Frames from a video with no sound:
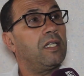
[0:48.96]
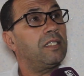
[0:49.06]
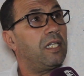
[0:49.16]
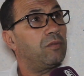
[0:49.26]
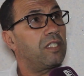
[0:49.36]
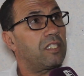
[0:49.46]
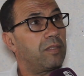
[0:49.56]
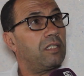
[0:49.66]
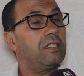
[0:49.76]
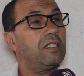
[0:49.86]
قلت له ودي
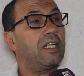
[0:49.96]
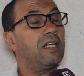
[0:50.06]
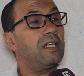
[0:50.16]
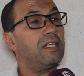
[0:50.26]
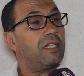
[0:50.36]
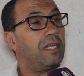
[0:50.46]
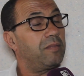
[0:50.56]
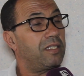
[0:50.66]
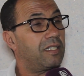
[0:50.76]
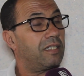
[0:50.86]
صبر راه راه
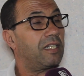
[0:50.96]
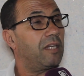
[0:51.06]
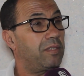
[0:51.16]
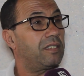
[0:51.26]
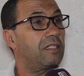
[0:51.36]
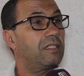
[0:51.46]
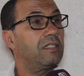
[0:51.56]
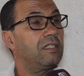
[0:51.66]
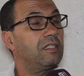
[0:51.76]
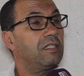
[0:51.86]
بنتك راه بنتك
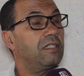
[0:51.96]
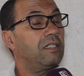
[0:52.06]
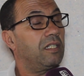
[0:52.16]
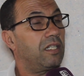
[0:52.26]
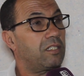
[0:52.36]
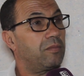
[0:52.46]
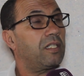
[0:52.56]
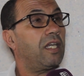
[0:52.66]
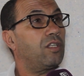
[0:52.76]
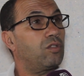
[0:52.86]
غير صبر
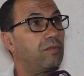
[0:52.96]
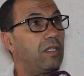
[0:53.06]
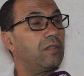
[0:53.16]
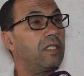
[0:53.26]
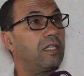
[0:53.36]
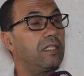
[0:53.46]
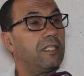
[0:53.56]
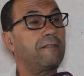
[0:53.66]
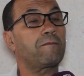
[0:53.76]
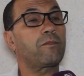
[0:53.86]
راه غيتشوفها الى
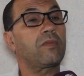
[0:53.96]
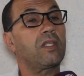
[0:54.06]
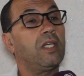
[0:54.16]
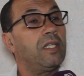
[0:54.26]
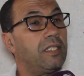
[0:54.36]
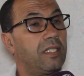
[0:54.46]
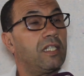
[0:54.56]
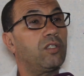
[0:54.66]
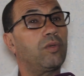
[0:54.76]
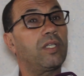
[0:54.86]
اخره ناض
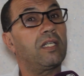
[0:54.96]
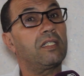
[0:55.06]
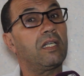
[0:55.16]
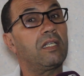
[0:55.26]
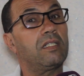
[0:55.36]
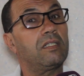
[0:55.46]
هذا خويا هذا